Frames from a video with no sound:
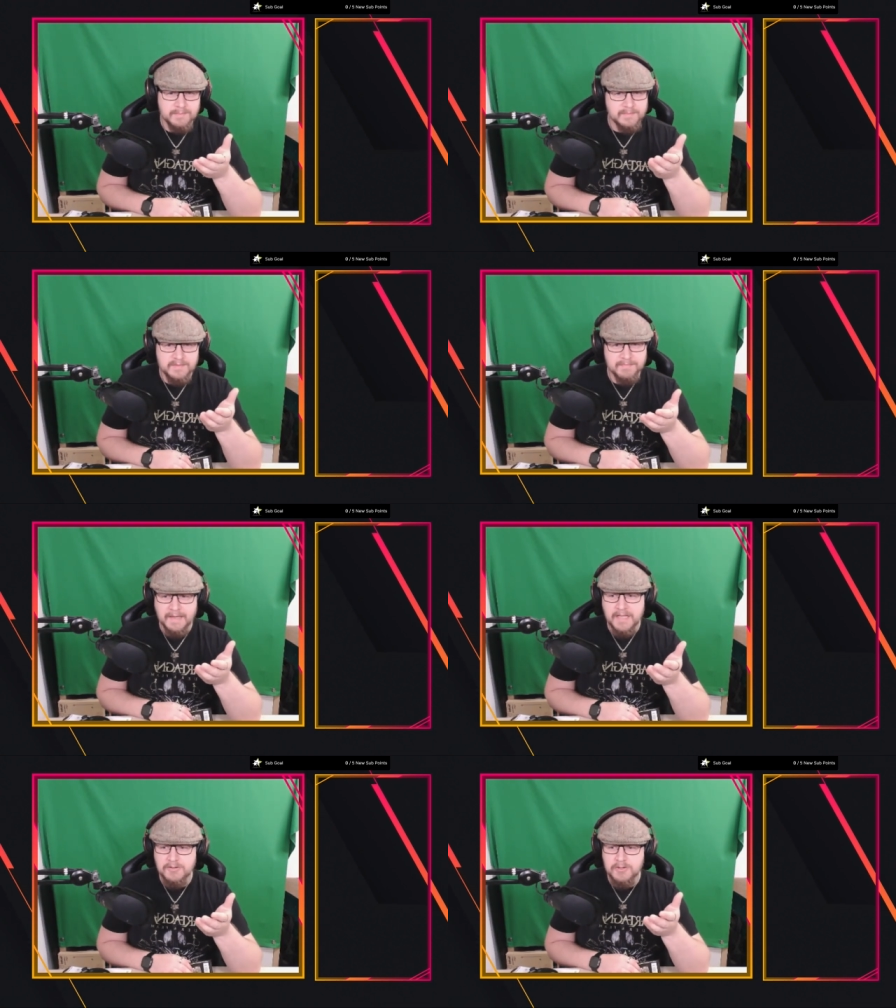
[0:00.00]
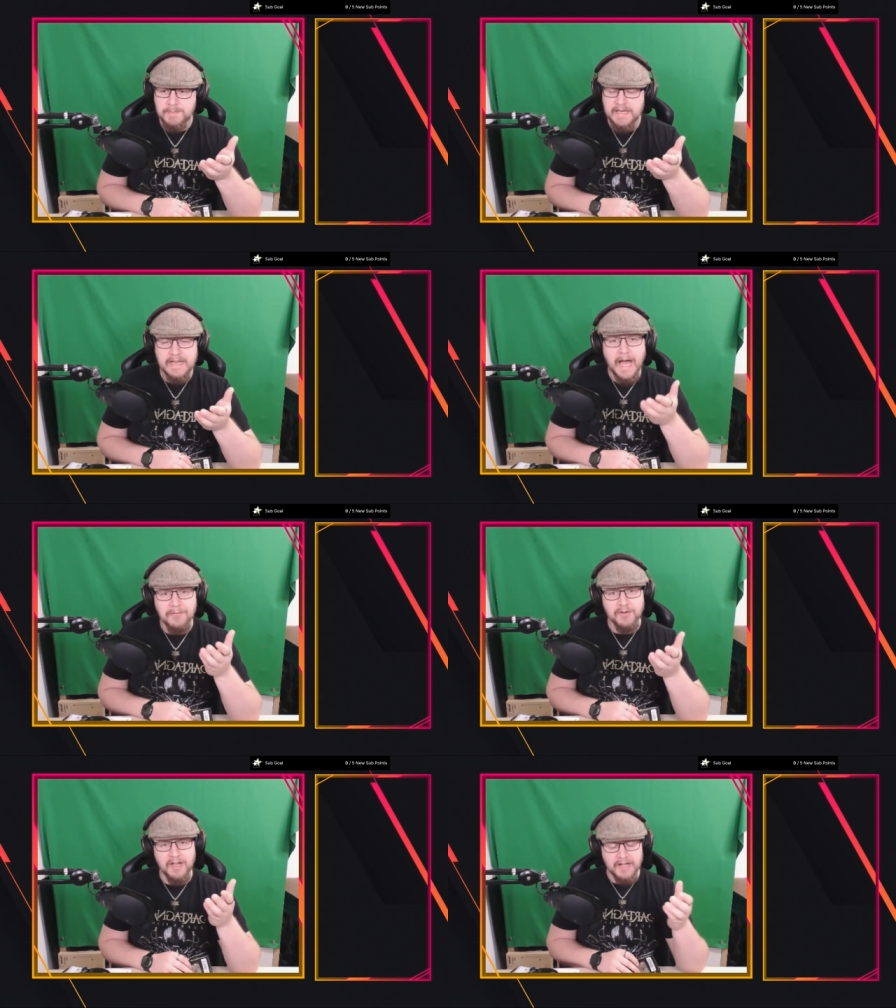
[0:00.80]
zwei, drei Stunden später eine
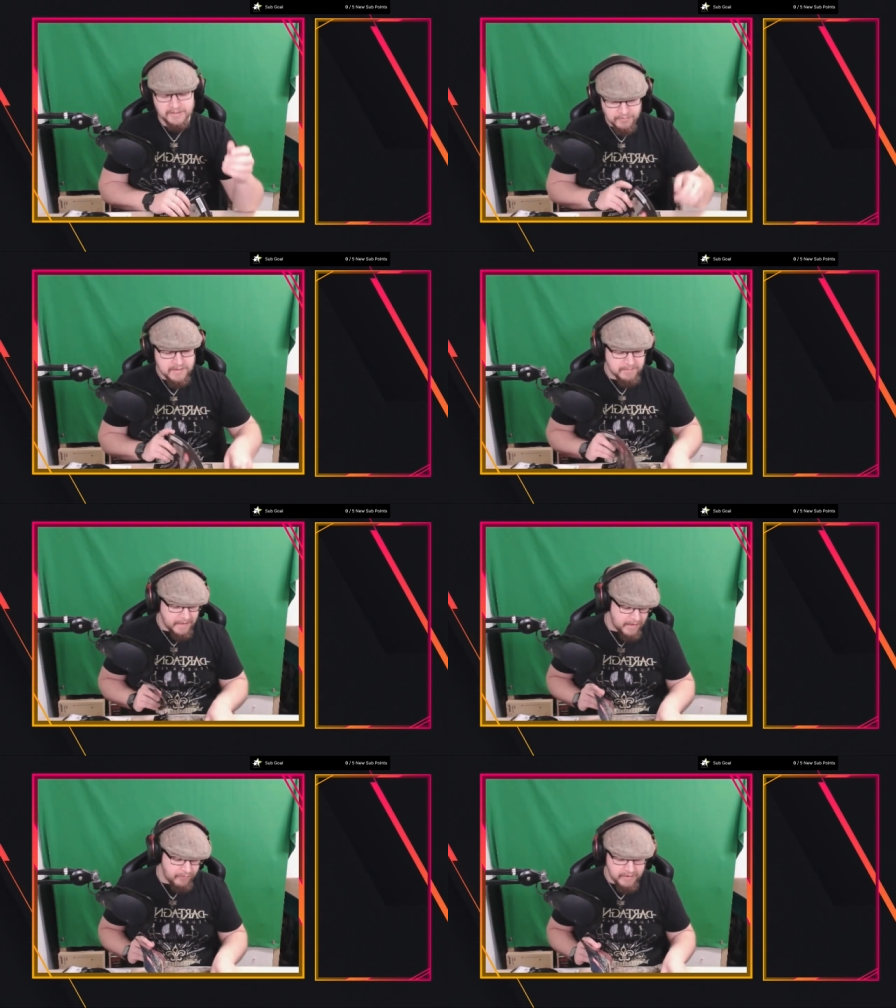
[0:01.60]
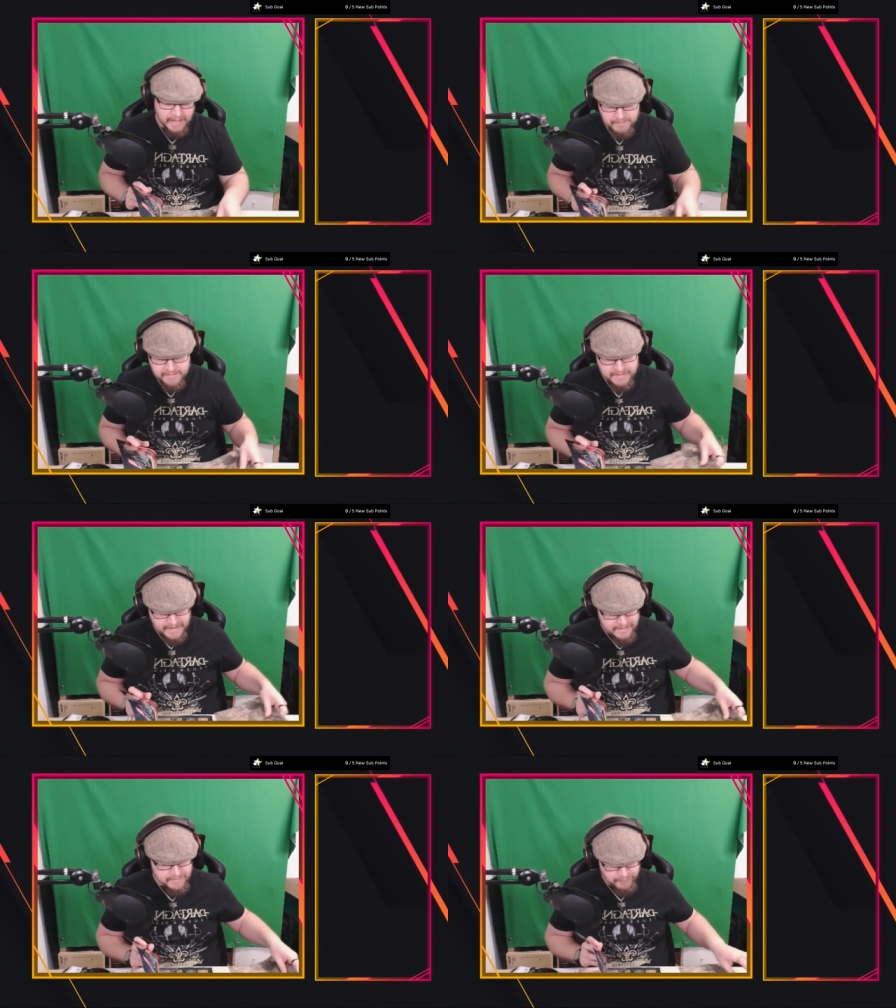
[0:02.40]
Antwort erhalten. Und zwar von einem
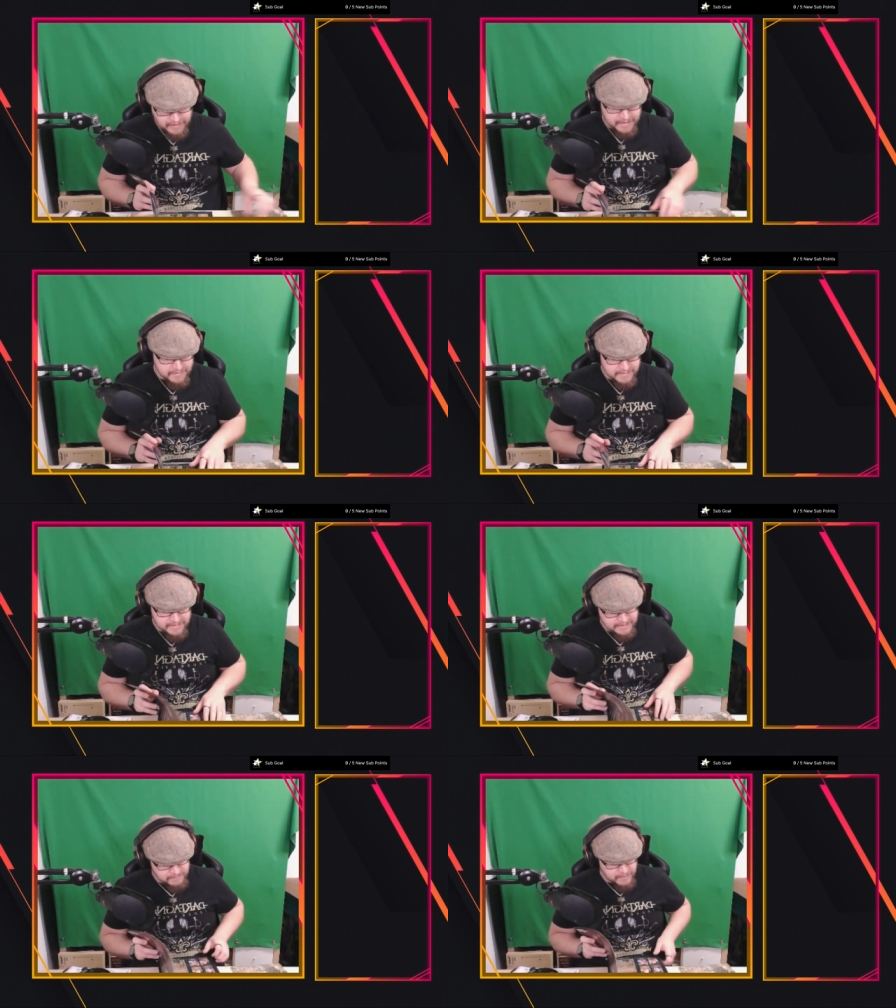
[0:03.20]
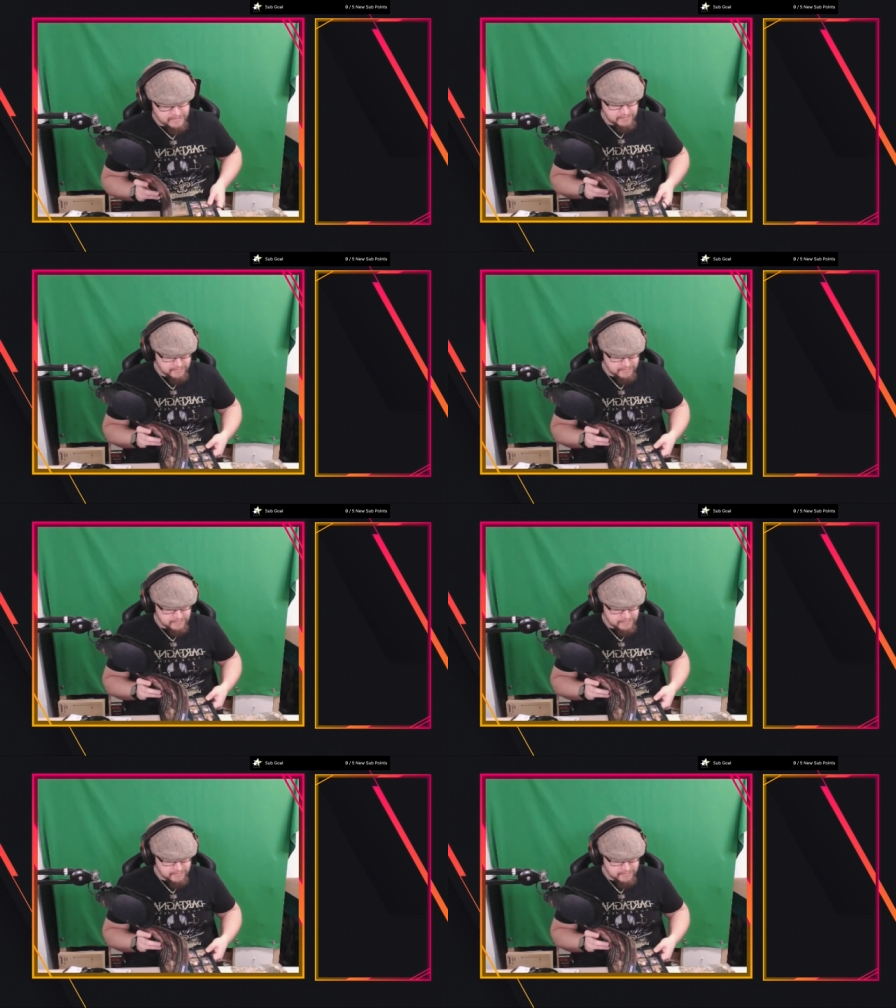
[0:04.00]
sehr, von einer sehr, sehr netten Person.